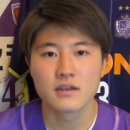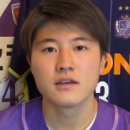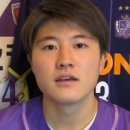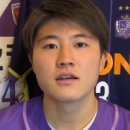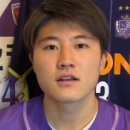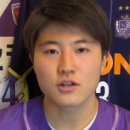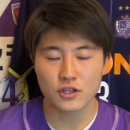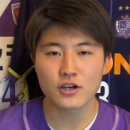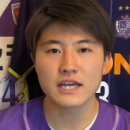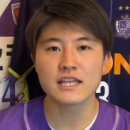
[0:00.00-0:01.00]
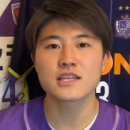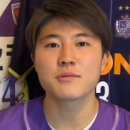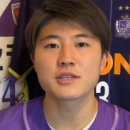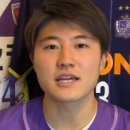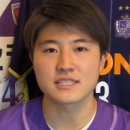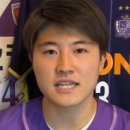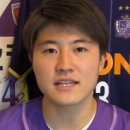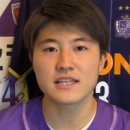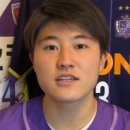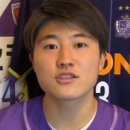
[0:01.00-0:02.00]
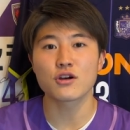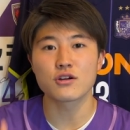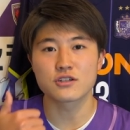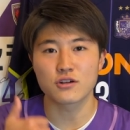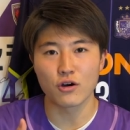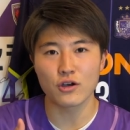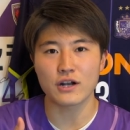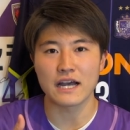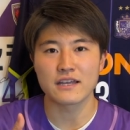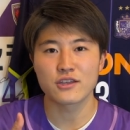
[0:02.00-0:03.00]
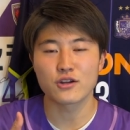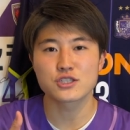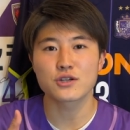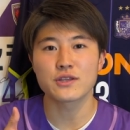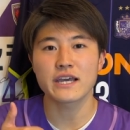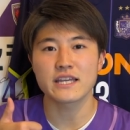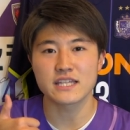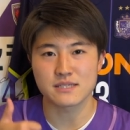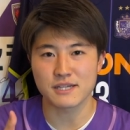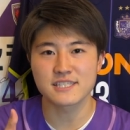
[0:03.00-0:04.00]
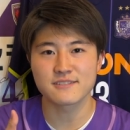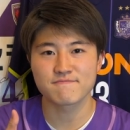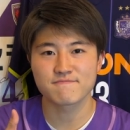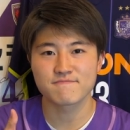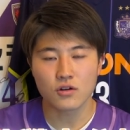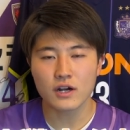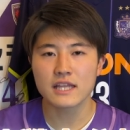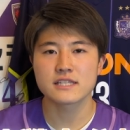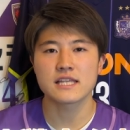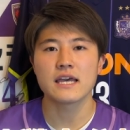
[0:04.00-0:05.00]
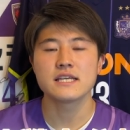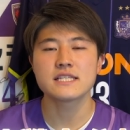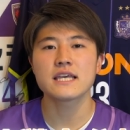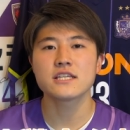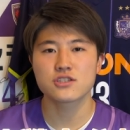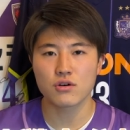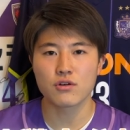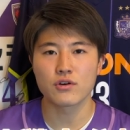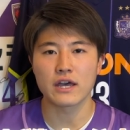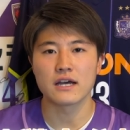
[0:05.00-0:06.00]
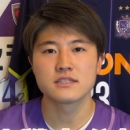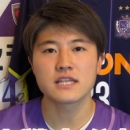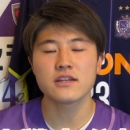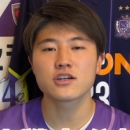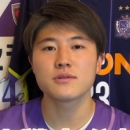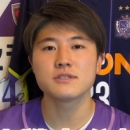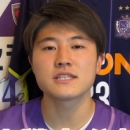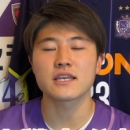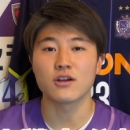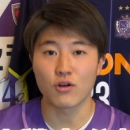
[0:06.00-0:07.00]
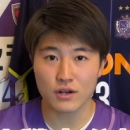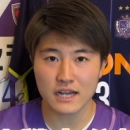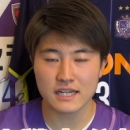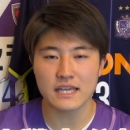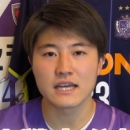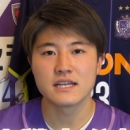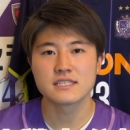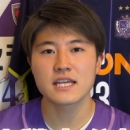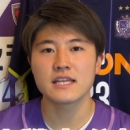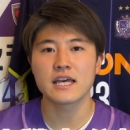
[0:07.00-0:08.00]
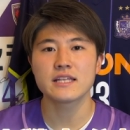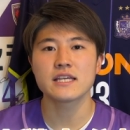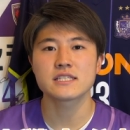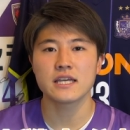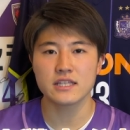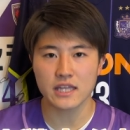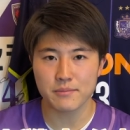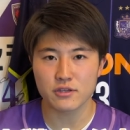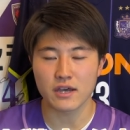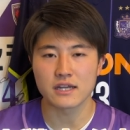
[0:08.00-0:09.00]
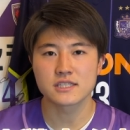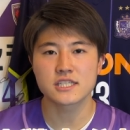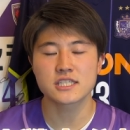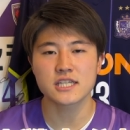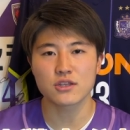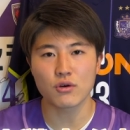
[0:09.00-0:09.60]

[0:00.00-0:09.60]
た。この動画になったと思ったらチャンネル登録、高評価よろしくお願いいたします。ここからですね、移籍情報や戦力分析の他に、J 内定者インタビューや実写